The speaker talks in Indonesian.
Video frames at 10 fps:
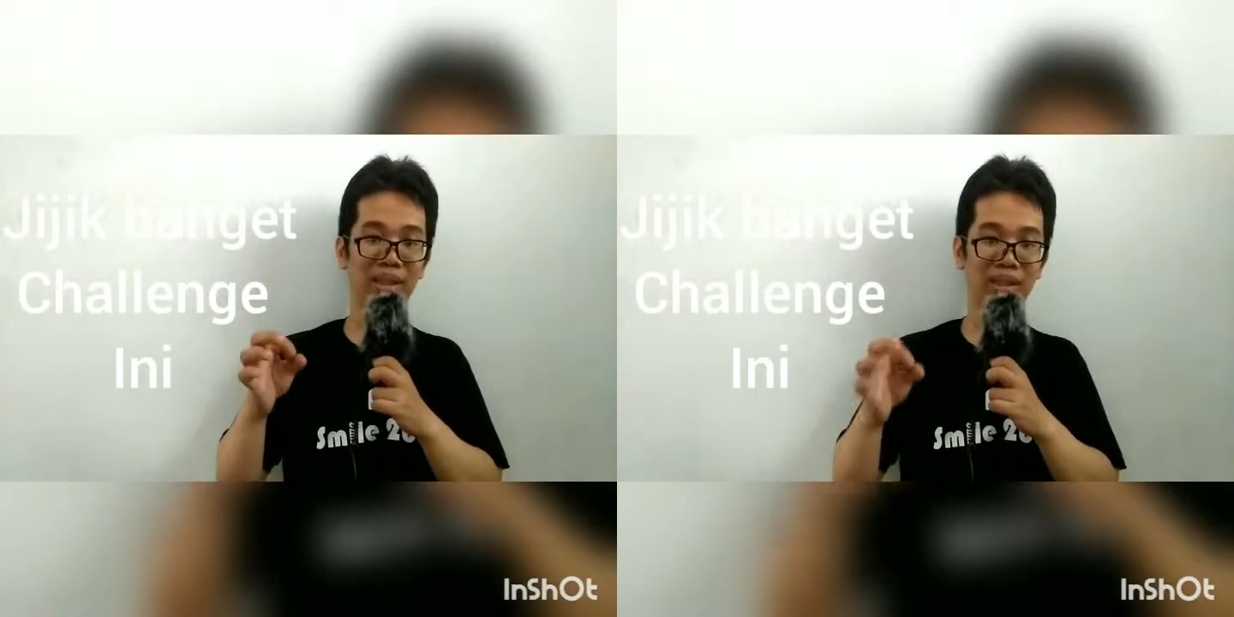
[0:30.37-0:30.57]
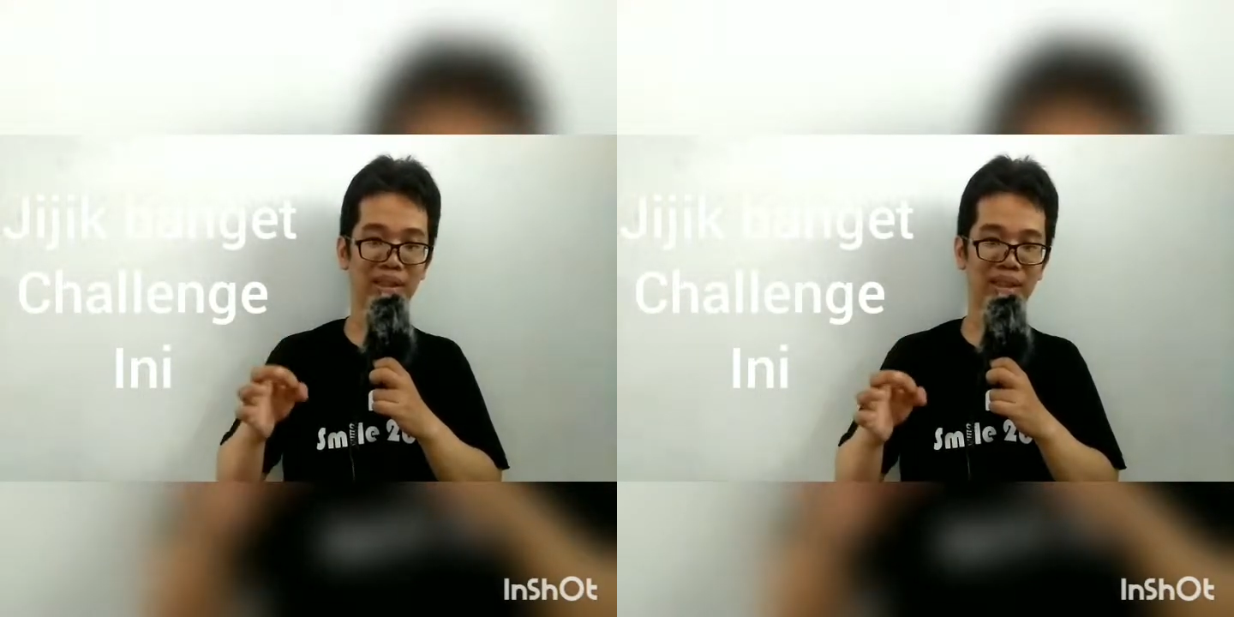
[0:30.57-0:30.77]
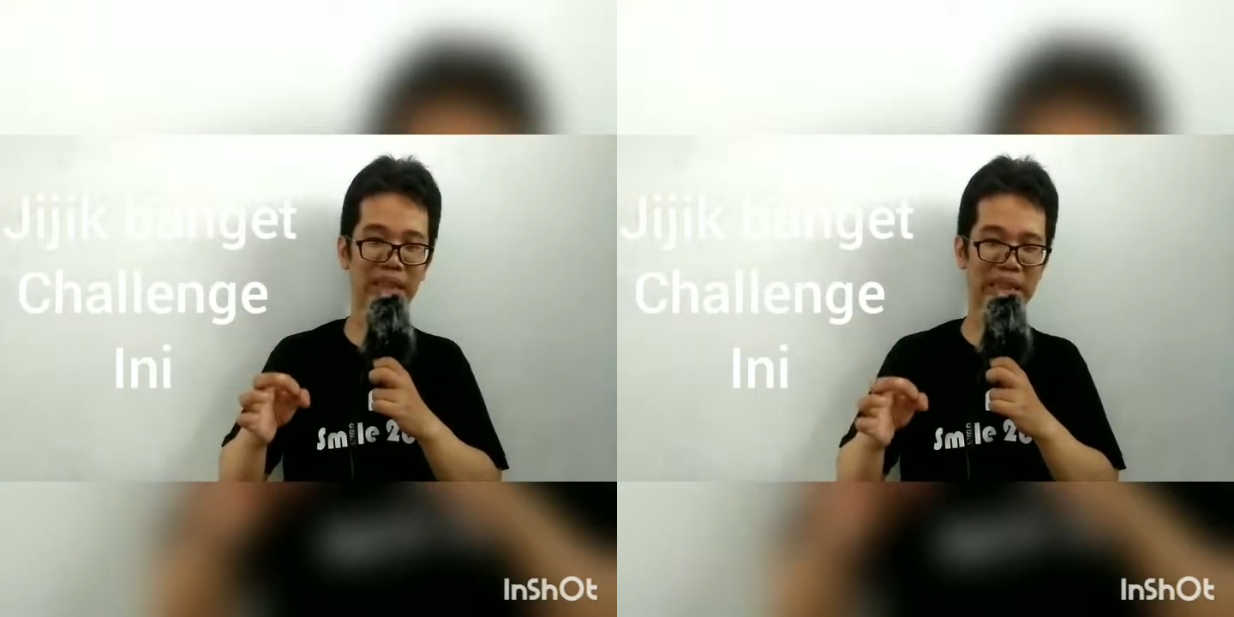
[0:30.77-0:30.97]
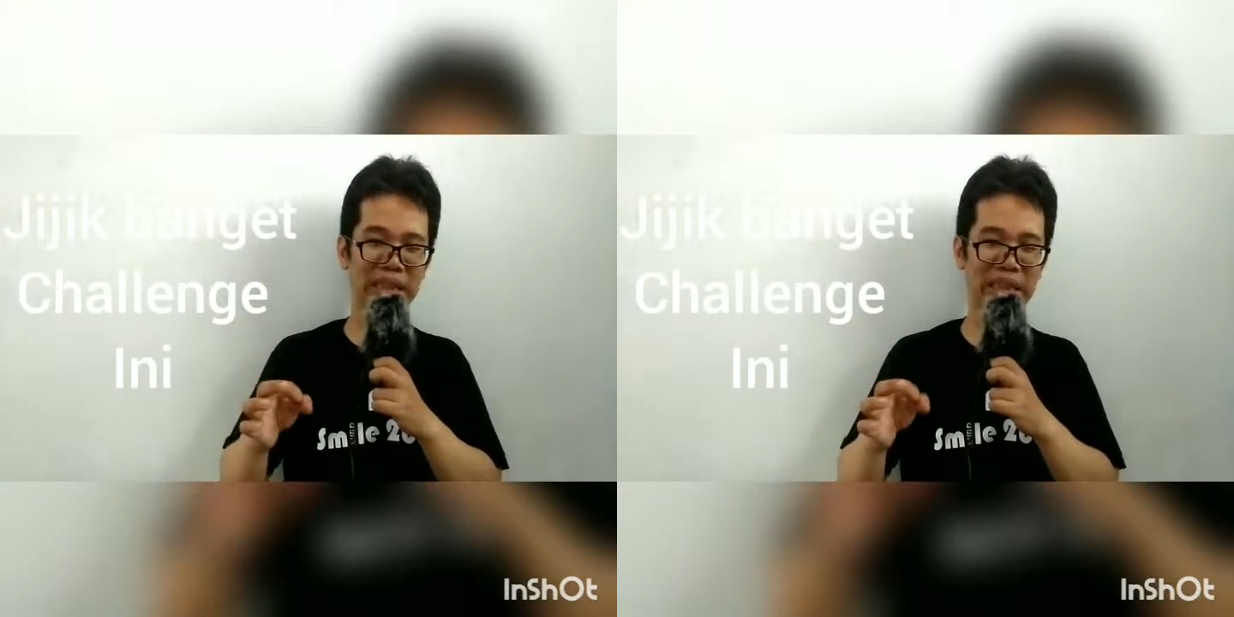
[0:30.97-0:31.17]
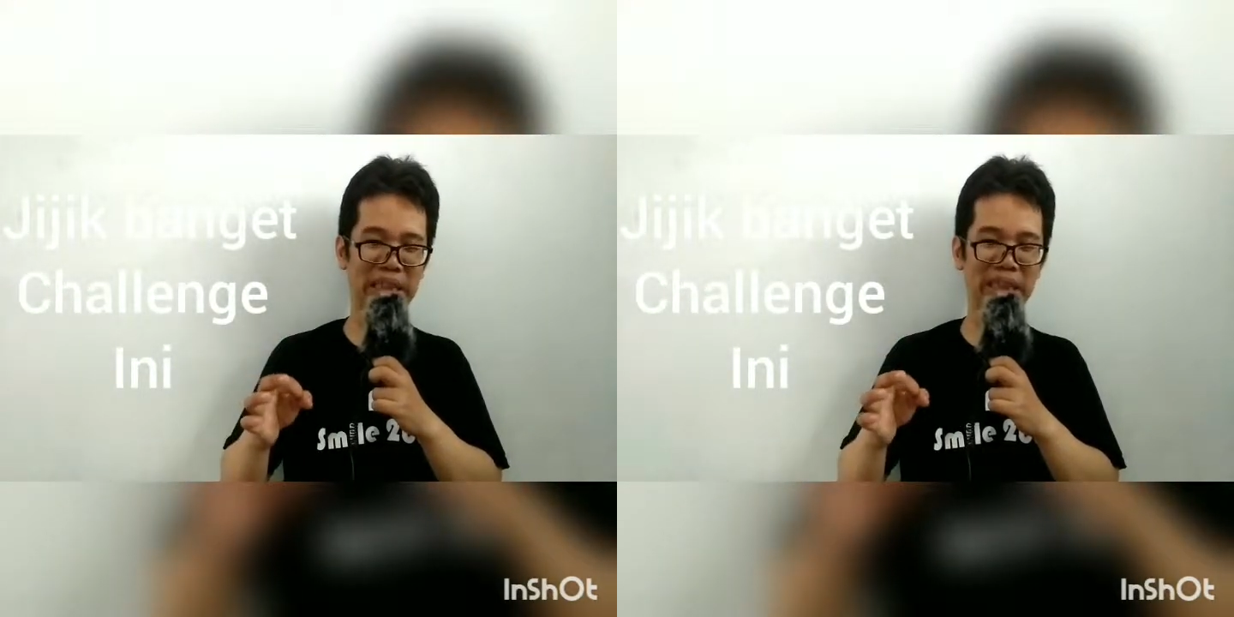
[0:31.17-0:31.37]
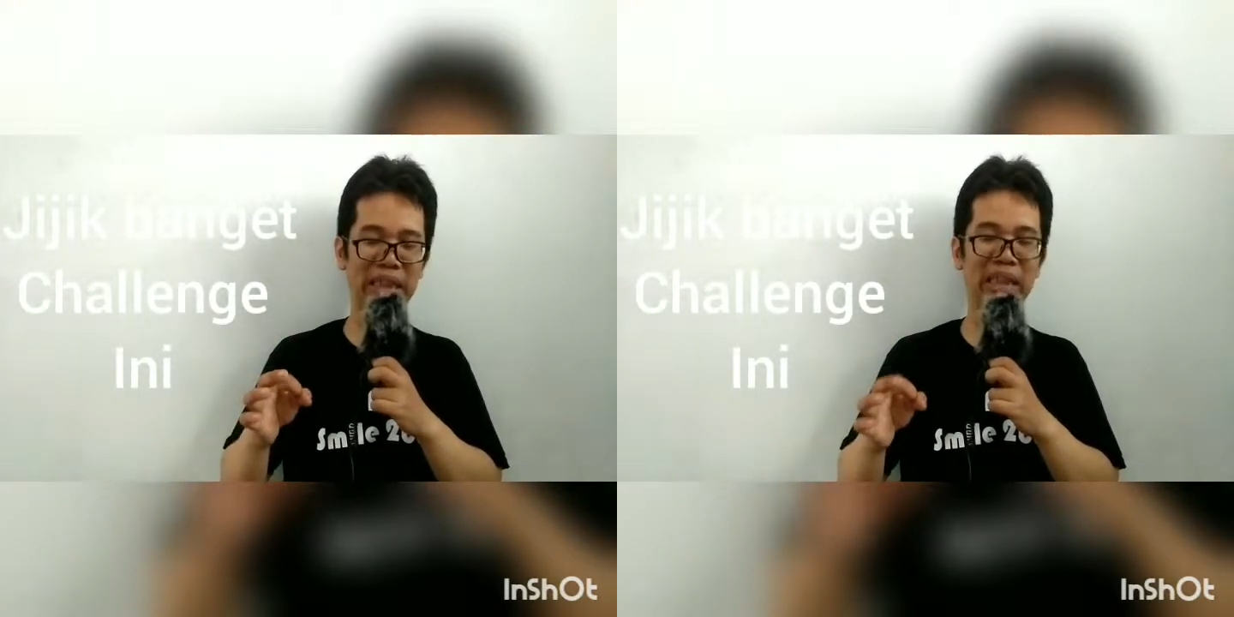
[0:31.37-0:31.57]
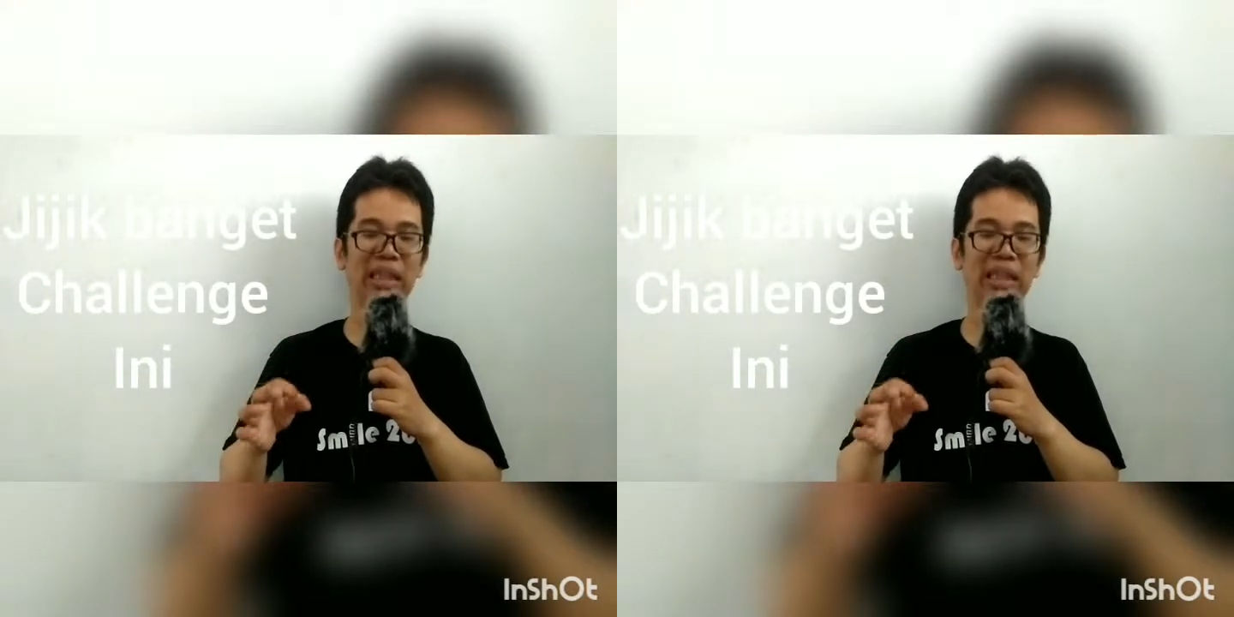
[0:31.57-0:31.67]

isi deterjen